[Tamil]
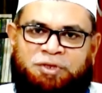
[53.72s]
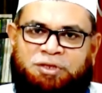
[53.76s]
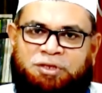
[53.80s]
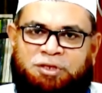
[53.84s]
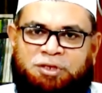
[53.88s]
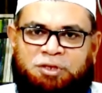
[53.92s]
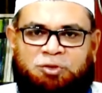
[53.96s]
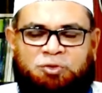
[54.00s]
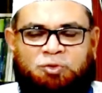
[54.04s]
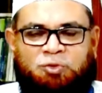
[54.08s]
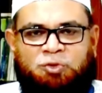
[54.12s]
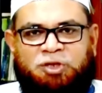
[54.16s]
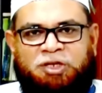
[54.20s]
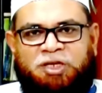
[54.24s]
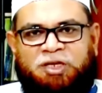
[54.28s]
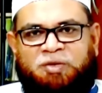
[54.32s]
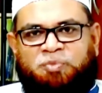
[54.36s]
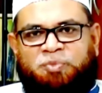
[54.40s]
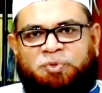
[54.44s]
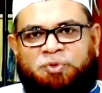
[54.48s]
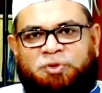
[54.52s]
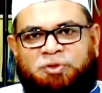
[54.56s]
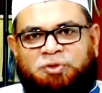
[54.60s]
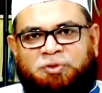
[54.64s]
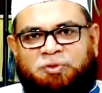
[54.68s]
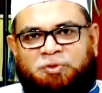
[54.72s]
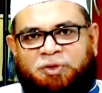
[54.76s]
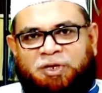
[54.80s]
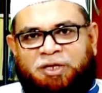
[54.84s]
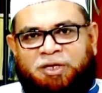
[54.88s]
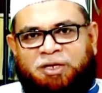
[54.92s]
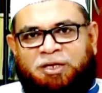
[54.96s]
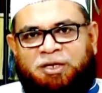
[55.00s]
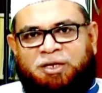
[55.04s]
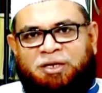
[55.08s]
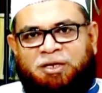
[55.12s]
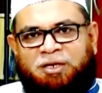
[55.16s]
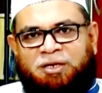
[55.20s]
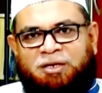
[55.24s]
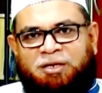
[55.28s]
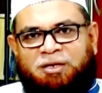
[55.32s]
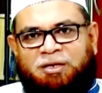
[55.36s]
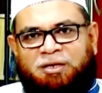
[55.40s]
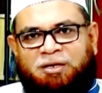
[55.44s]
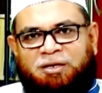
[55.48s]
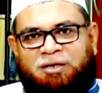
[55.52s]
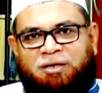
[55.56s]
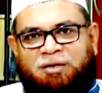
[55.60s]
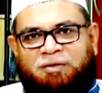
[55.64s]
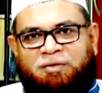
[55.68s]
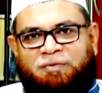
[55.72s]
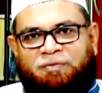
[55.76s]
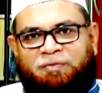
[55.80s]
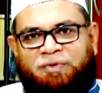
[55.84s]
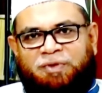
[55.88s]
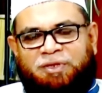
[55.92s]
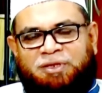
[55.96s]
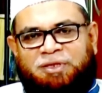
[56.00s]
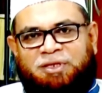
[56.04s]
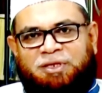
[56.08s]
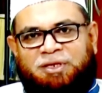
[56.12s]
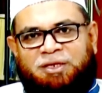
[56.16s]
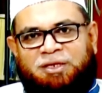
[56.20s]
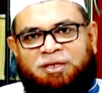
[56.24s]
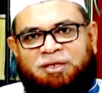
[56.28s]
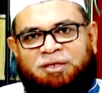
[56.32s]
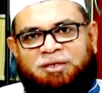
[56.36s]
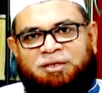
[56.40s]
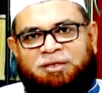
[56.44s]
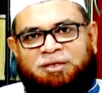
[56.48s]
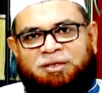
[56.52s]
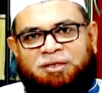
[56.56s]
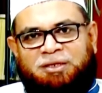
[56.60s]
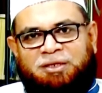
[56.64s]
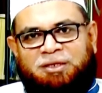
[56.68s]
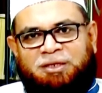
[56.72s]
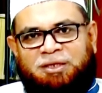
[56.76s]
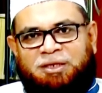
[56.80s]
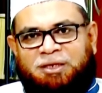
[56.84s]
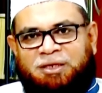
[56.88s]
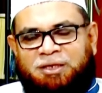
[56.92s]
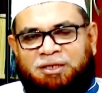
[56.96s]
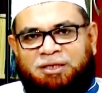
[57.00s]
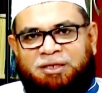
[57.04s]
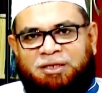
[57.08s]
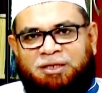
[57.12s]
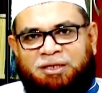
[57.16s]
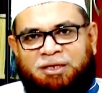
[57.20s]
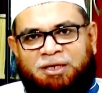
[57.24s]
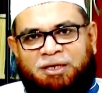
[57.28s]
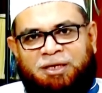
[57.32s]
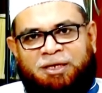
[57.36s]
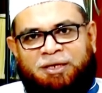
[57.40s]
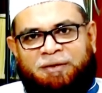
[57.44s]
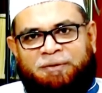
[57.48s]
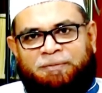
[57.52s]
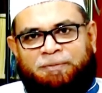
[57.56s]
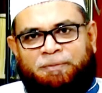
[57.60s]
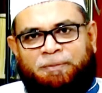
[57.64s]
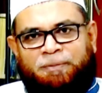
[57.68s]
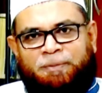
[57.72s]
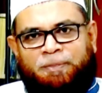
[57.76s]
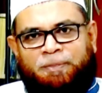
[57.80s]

வித்திரு தொழுகையை பொறுத்தவரையில் வித்திரின் இறுதியிலே